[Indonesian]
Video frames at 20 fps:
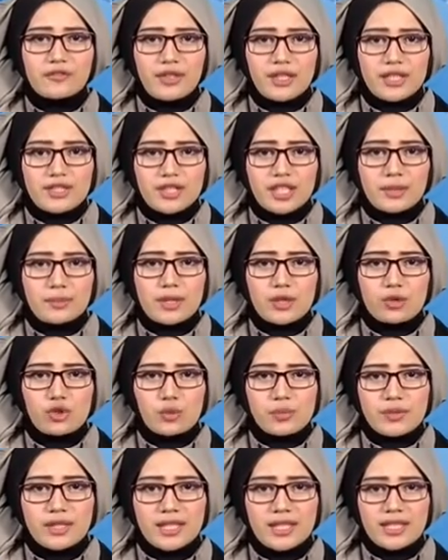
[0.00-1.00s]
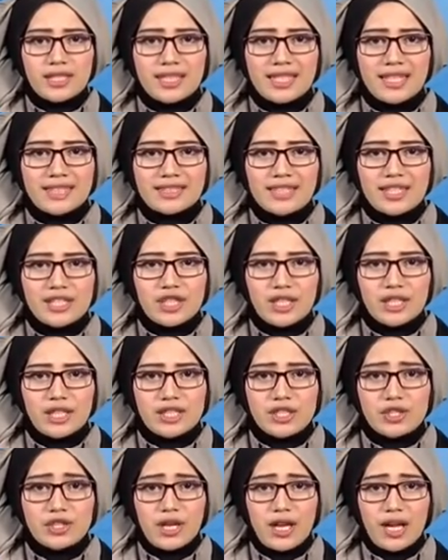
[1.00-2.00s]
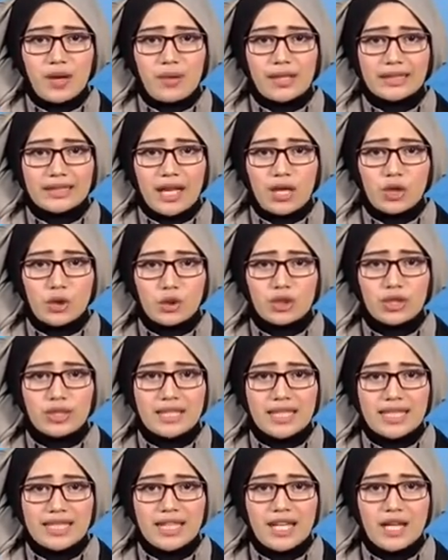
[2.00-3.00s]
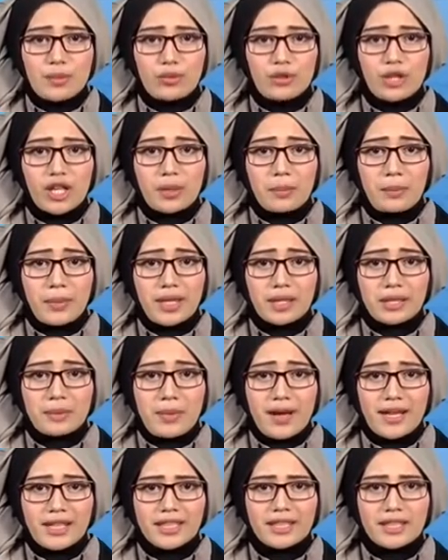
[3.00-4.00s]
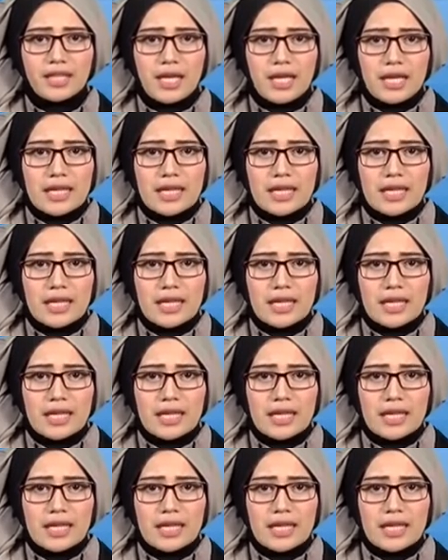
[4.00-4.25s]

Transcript: listrik bersubsidi yang terjadi sejak awal tahun hingga bulan Mei kemarin